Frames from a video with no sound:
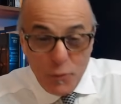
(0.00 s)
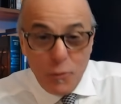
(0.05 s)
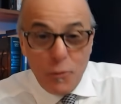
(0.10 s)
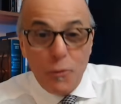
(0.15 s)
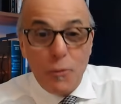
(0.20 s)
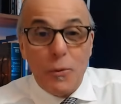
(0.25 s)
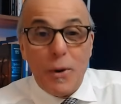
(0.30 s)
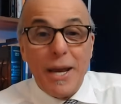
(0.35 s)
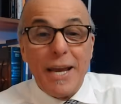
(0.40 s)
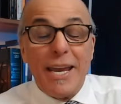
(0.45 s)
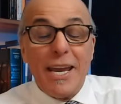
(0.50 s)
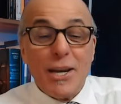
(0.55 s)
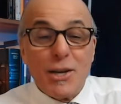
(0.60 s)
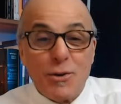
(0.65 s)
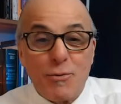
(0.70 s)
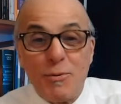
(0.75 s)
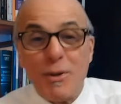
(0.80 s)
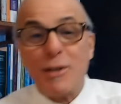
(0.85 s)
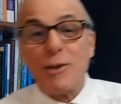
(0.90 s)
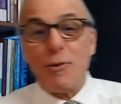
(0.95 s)
وكان
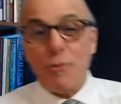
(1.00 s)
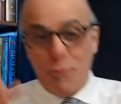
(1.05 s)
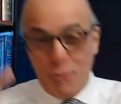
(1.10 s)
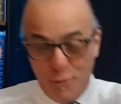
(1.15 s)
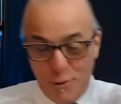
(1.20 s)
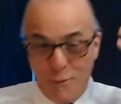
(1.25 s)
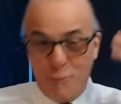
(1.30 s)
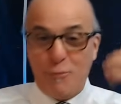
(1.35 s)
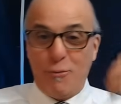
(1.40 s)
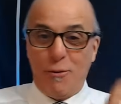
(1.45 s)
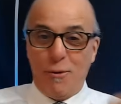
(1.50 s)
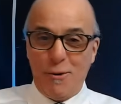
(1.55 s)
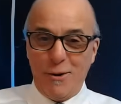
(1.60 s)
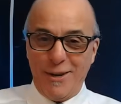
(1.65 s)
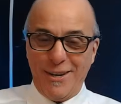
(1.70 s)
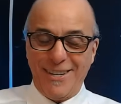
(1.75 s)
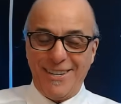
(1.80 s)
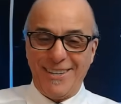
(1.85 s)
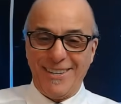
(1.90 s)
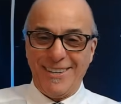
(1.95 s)
كيعجبنا نطلعوا للفوق
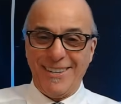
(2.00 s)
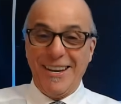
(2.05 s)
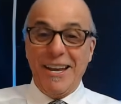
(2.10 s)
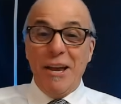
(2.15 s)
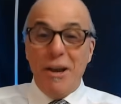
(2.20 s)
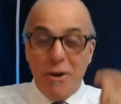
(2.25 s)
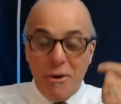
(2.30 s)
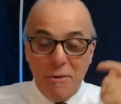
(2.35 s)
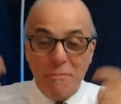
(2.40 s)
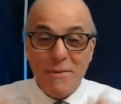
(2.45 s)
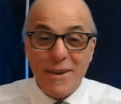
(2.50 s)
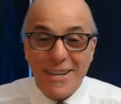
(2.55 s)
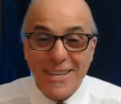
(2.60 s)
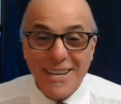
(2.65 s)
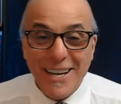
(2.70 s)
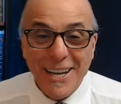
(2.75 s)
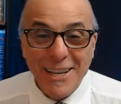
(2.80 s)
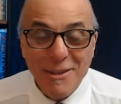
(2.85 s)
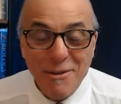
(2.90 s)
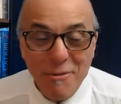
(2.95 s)
ومي كنا
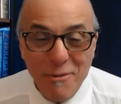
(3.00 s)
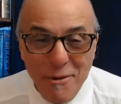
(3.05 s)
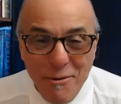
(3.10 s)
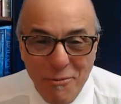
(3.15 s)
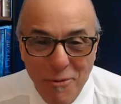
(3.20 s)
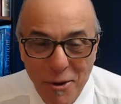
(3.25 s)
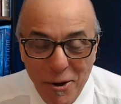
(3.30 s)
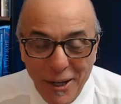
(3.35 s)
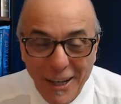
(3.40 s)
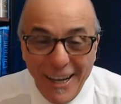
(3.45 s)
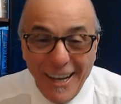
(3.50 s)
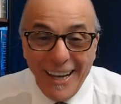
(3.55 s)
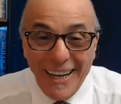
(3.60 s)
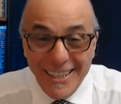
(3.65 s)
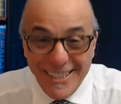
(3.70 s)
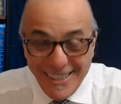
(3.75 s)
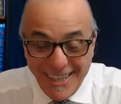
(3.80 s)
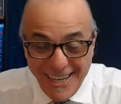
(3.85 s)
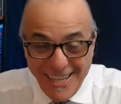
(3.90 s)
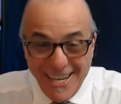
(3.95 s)
كنطلعوا للفوق
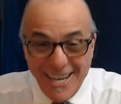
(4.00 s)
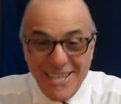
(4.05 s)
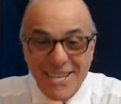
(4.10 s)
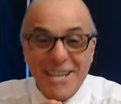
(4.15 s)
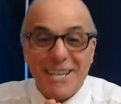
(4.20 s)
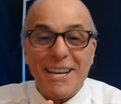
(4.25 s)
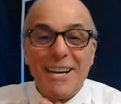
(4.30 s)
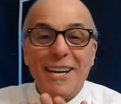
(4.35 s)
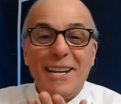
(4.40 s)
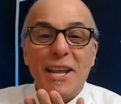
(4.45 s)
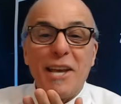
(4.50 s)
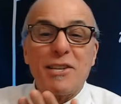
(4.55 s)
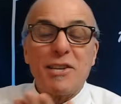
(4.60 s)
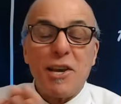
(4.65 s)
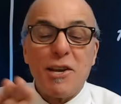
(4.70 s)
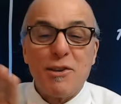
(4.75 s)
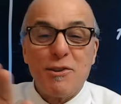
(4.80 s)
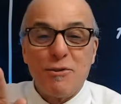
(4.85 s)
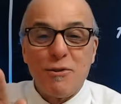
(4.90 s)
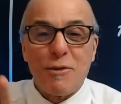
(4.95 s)
حيت كان هذاك
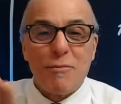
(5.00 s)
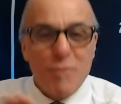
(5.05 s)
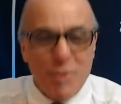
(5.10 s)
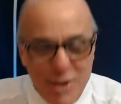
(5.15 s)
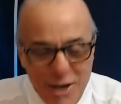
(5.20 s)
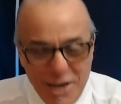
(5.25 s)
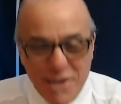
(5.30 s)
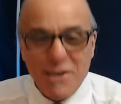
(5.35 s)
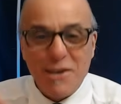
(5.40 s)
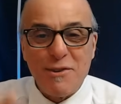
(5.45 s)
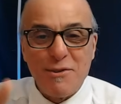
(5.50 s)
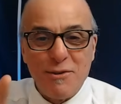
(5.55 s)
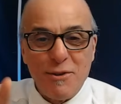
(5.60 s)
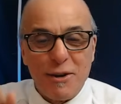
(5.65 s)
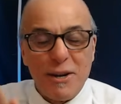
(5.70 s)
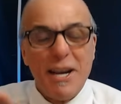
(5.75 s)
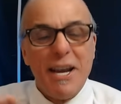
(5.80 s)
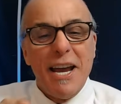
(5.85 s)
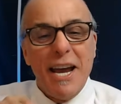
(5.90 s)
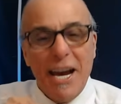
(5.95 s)
لاسانسور ماشي لاسانسور
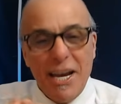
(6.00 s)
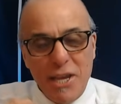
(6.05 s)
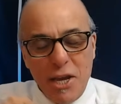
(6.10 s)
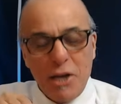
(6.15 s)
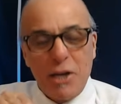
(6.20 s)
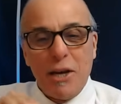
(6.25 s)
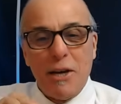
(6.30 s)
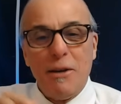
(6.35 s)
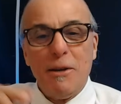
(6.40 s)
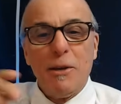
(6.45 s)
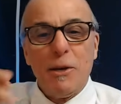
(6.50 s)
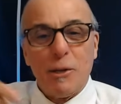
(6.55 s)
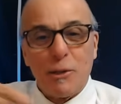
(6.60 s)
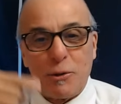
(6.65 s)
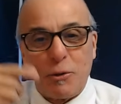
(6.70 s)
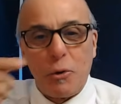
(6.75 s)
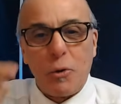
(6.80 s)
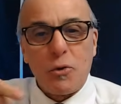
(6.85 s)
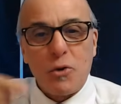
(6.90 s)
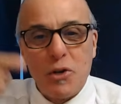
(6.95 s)
هذاك
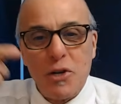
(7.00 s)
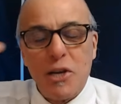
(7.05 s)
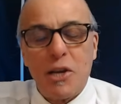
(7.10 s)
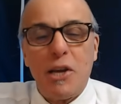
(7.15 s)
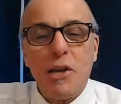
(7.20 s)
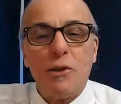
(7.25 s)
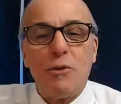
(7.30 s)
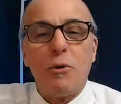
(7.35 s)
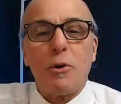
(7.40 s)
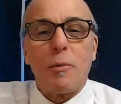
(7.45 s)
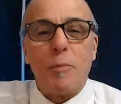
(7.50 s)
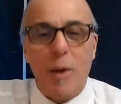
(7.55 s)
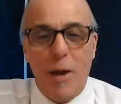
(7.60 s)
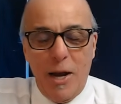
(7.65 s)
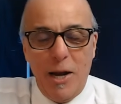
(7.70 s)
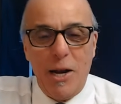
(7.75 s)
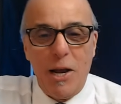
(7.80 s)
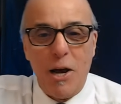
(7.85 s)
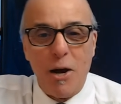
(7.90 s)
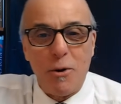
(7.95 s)
الدروج اللي كيدور
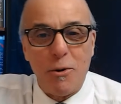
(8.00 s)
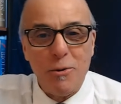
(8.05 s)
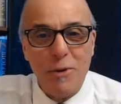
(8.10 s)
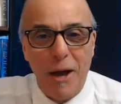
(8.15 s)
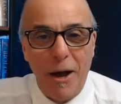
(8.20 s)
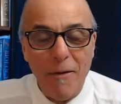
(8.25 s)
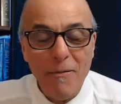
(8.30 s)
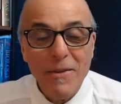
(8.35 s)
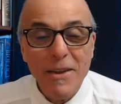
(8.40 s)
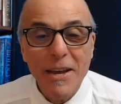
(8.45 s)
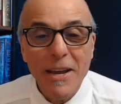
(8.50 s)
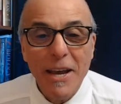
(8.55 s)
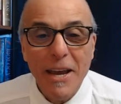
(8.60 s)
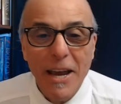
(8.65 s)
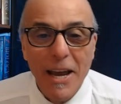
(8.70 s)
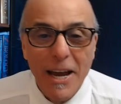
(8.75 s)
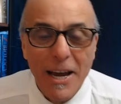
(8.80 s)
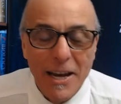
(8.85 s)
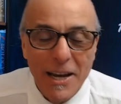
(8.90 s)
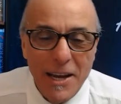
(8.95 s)
بحال هكذا
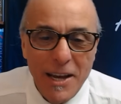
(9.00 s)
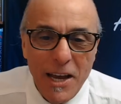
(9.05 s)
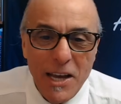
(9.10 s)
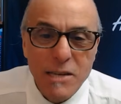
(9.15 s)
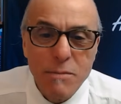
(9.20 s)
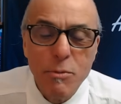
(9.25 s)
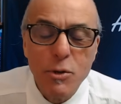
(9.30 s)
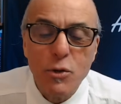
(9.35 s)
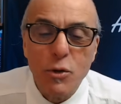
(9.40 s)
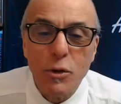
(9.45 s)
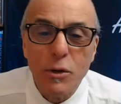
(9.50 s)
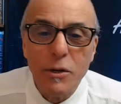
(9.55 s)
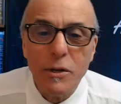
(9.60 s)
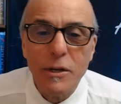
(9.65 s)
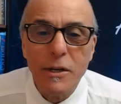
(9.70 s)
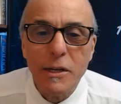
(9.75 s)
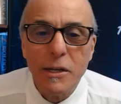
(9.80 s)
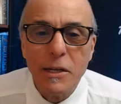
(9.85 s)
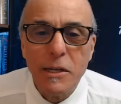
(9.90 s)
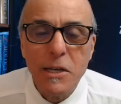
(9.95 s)
اه اسميتو
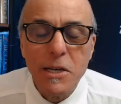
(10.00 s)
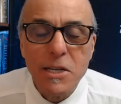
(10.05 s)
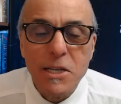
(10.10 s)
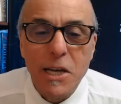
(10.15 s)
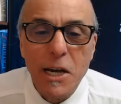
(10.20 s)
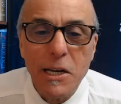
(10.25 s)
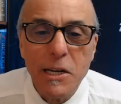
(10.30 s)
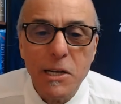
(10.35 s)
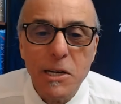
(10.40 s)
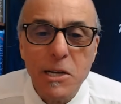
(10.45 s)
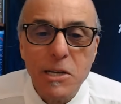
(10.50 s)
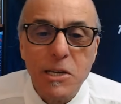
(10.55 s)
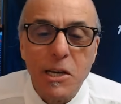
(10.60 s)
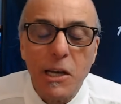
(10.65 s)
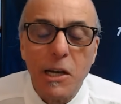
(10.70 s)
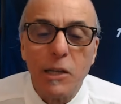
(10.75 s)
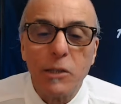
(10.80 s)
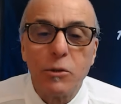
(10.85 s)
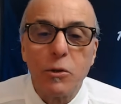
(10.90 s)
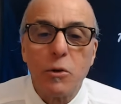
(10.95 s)
ليسكالي
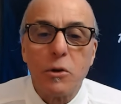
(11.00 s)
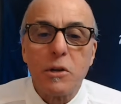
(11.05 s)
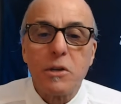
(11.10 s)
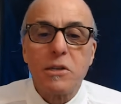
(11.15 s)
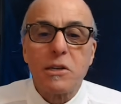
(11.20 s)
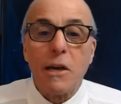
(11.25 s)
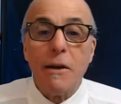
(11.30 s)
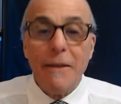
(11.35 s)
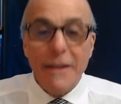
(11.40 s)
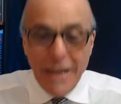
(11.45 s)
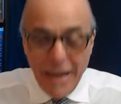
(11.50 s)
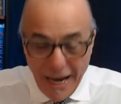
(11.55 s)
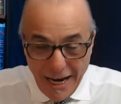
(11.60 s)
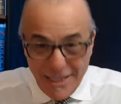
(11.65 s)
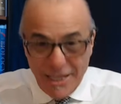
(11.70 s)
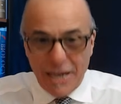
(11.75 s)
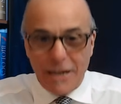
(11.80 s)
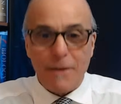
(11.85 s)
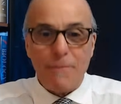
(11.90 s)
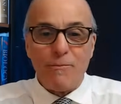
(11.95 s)
ليسكالاتور
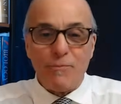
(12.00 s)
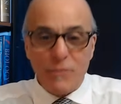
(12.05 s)
هذاك